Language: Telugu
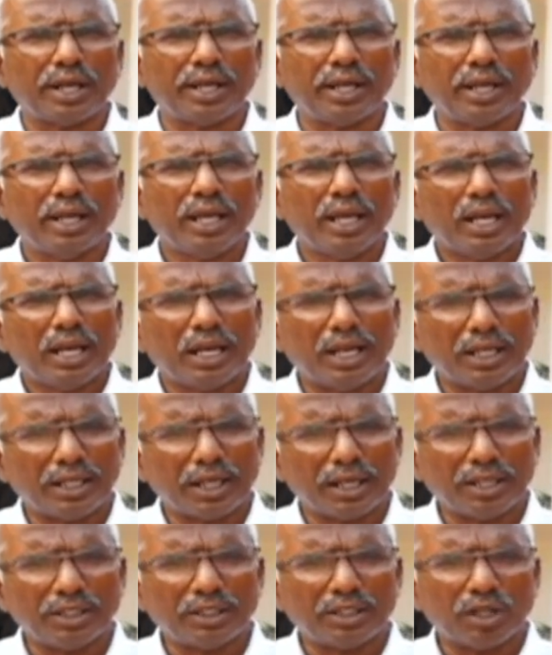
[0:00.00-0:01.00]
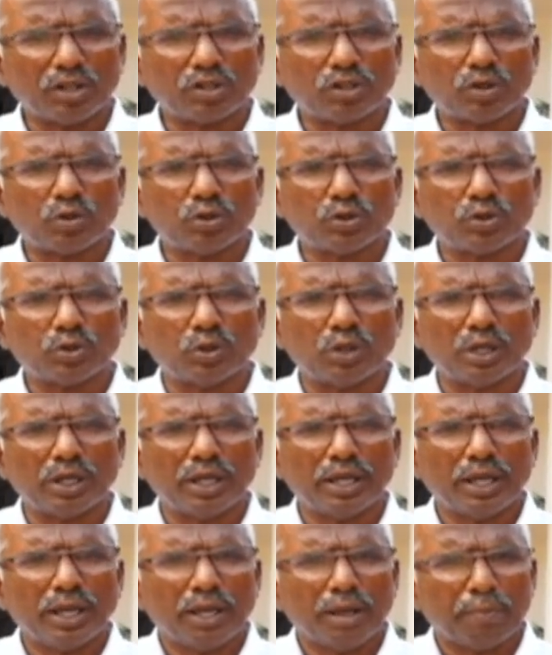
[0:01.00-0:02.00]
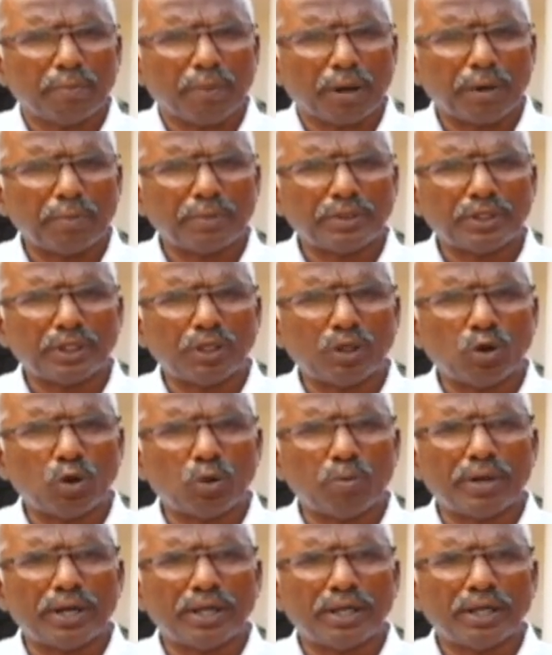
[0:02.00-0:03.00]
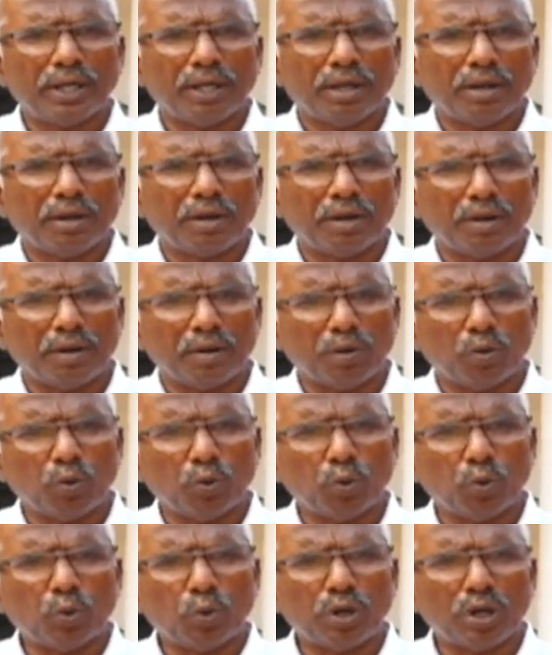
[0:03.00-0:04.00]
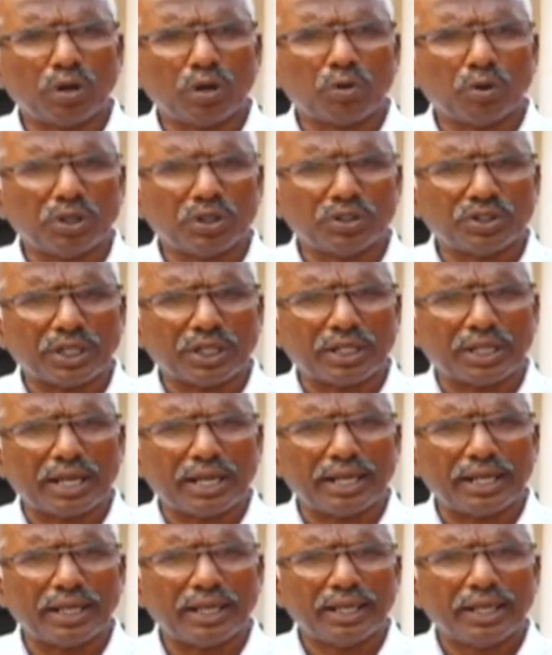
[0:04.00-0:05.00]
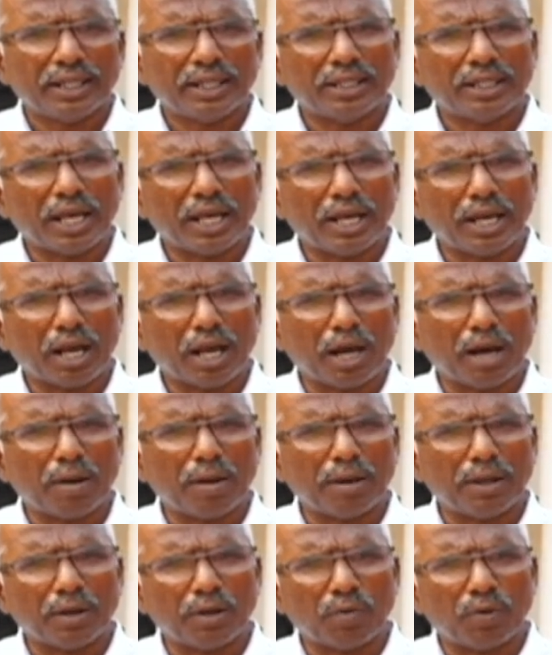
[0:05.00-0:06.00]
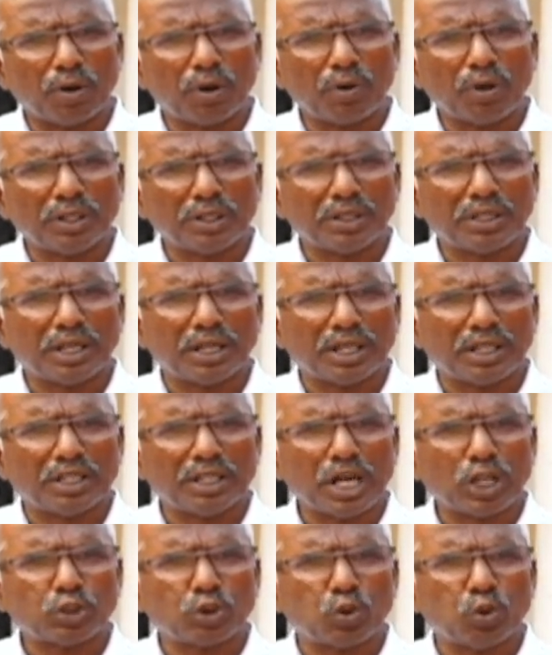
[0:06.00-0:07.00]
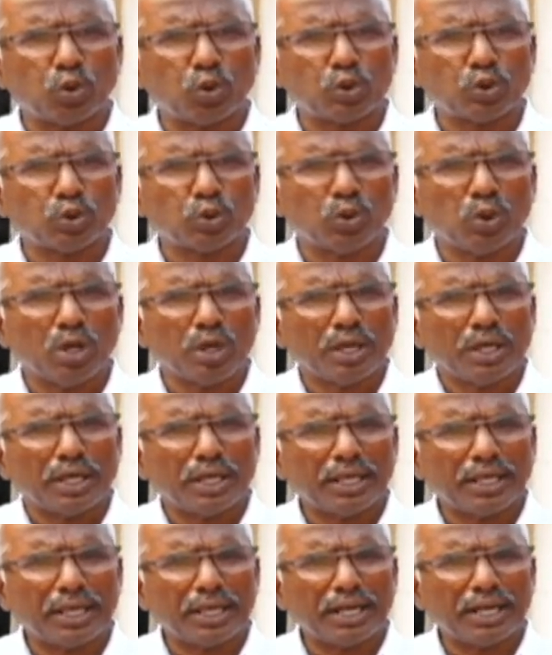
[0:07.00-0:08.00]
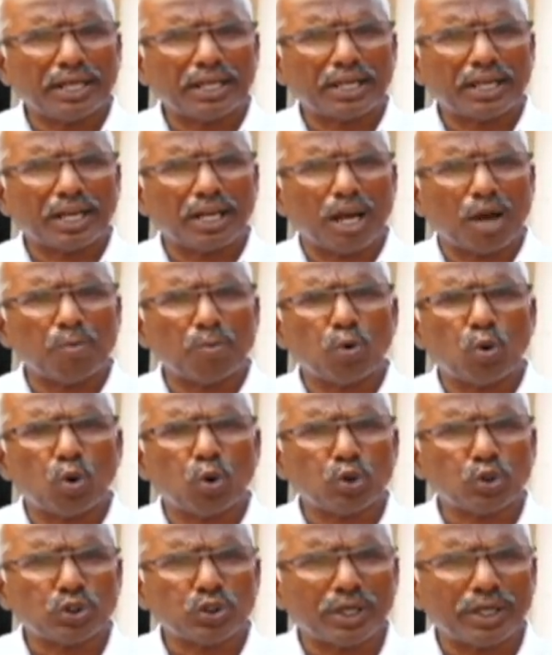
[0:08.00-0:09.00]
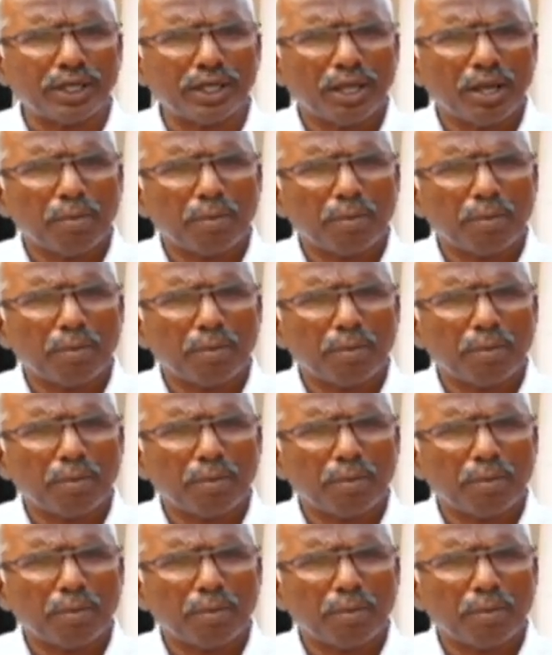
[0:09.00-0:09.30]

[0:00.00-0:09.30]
కానీ లేదా నిత్యావసర వస్తువులని పరిమితికి లోబడి ఉన్నటువంటి చట్టాన్ని దాన్ని ఎవరు ఎంతైనా దాచుకోవచ్చు ఏ రేటుకైనా అమ్ముకోవచ్చు అని